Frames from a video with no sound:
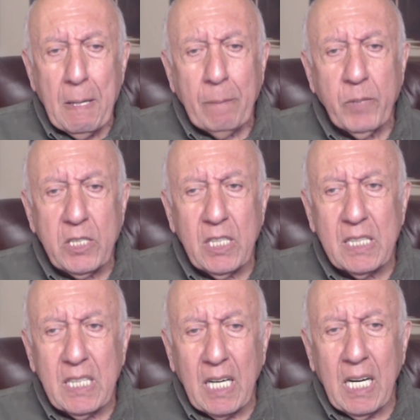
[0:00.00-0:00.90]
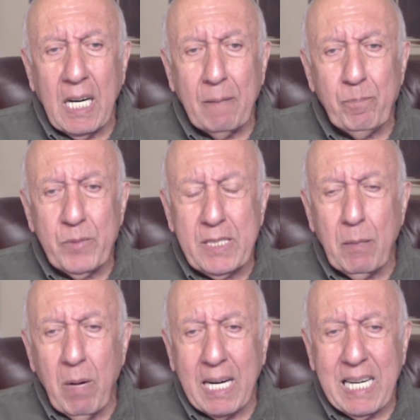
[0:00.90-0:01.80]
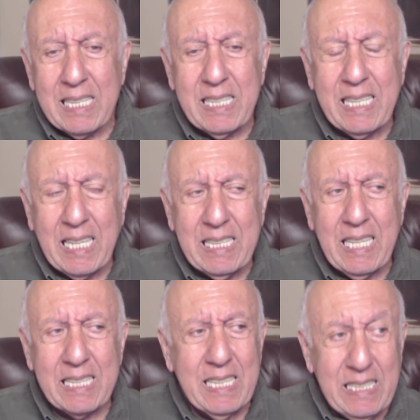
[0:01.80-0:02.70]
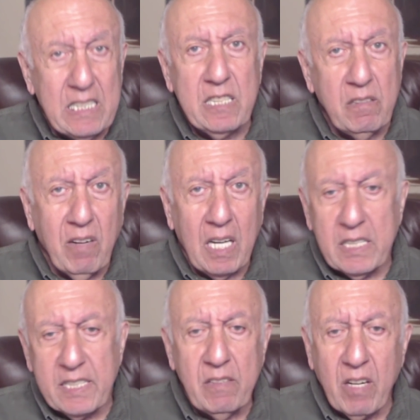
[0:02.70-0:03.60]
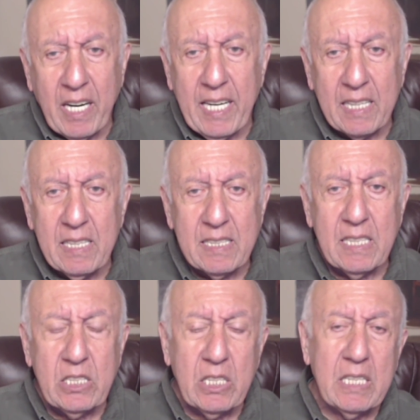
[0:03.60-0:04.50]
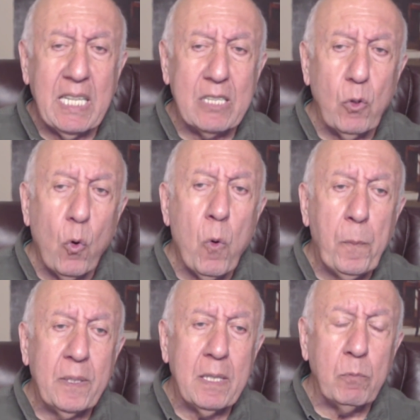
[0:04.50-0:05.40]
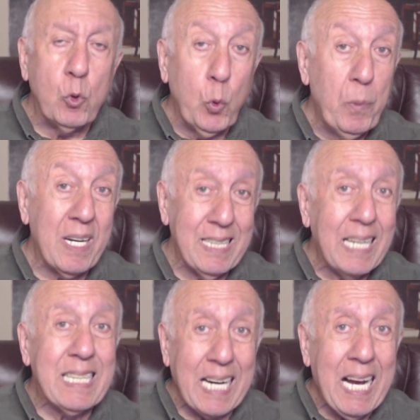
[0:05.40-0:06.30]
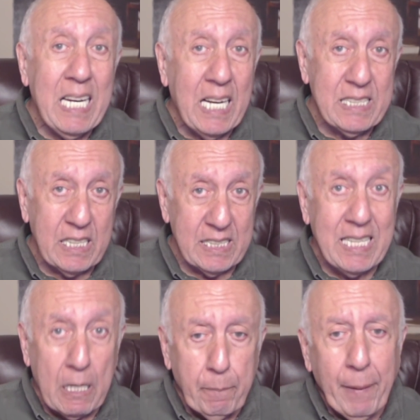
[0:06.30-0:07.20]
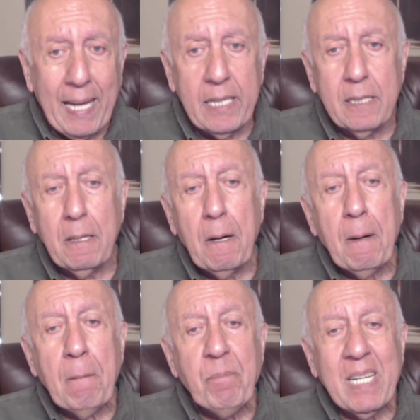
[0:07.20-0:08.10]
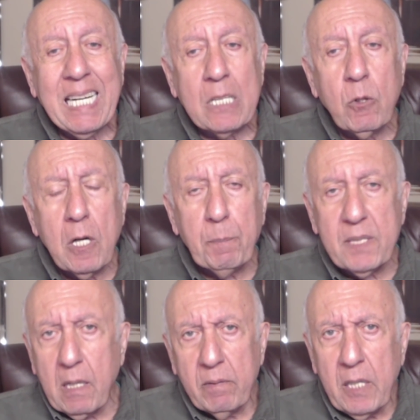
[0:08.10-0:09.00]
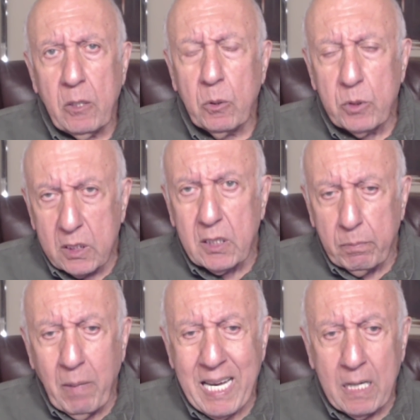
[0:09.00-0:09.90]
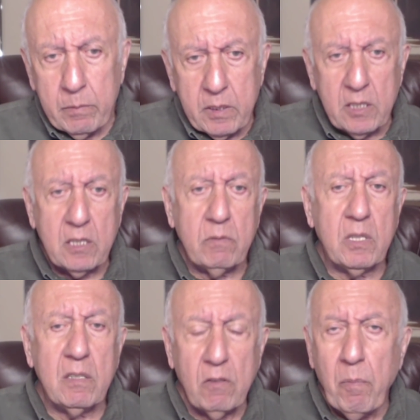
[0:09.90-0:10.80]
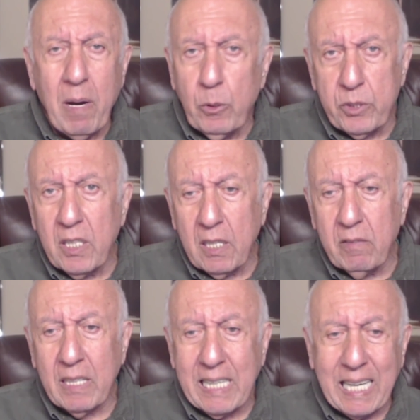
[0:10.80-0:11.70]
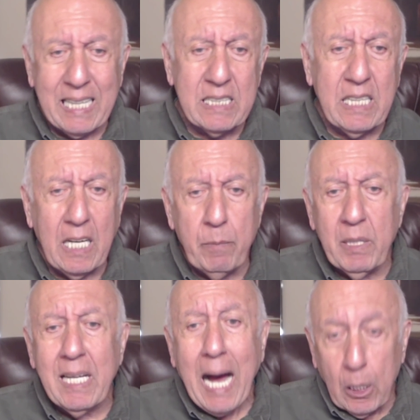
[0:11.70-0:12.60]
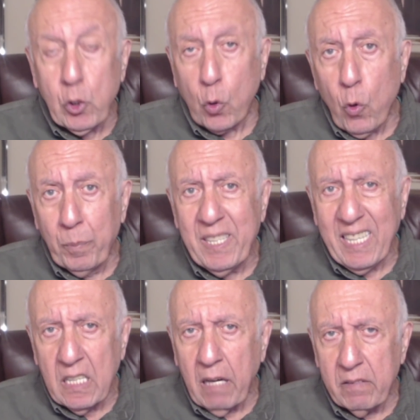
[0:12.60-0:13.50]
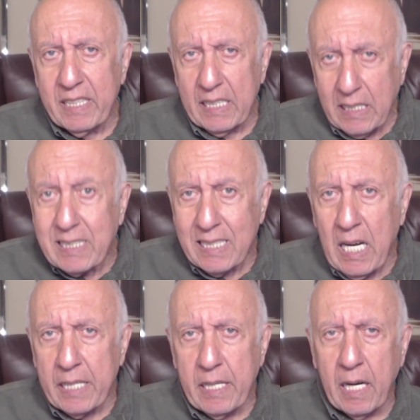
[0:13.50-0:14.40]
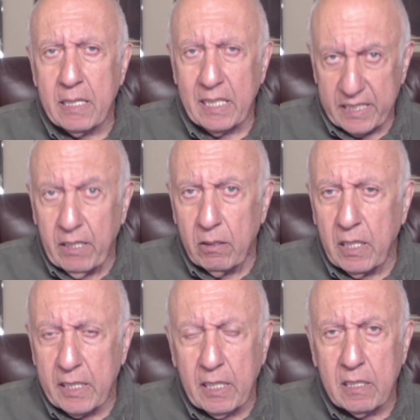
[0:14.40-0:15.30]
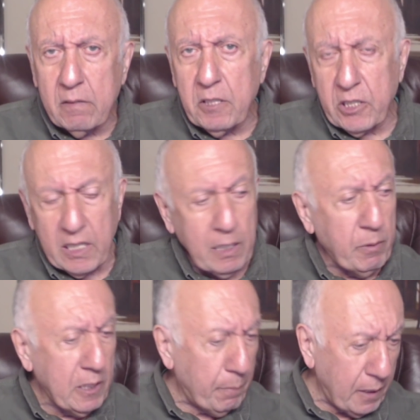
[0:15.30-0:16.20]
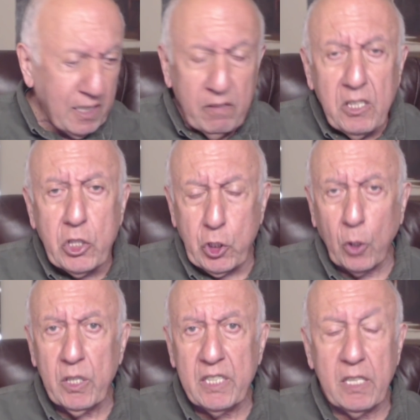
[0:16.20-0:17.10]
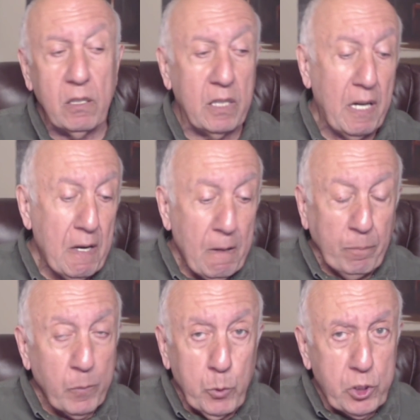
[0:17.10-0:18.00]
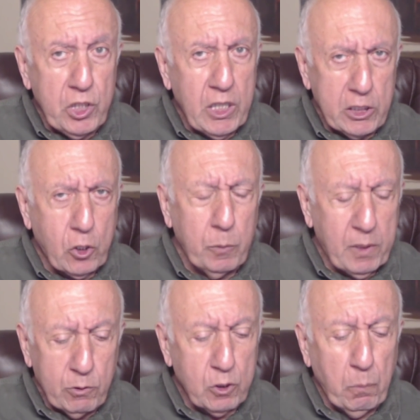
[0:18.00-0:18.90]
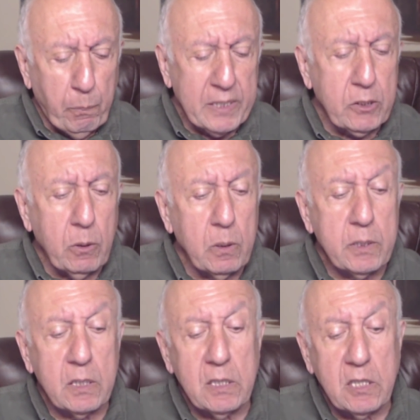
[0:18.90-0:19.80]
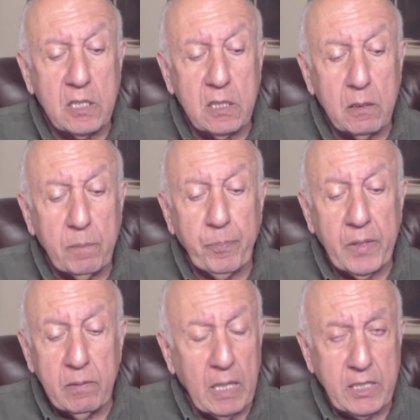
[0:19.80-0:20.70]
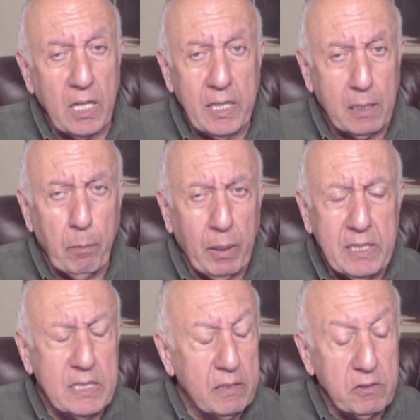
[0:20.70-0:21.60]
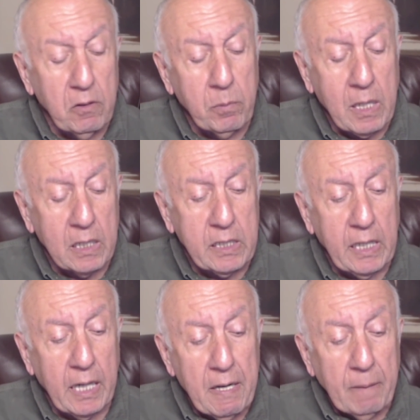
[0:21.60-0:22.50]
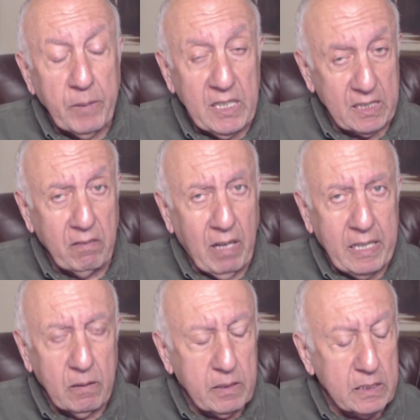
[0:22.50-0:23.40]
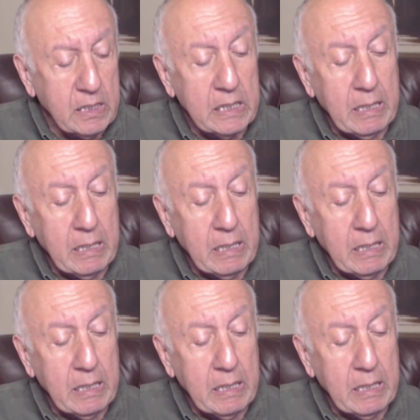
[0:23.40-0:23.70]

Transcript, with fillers: Значит, а демократы когда-то издевались невероятно, значит, над опытом губернатора Аляски Сары Палин, которая по сравнению с мэром, значит, вот этого малюсенького городка имела огромные навыки и знания. Она делала какие-то вещи, она могла предъявить, что она делала. Бутичач, кроме того, что он поссорился, значит, с начальником полиции в своем городке и завалил, так сказать,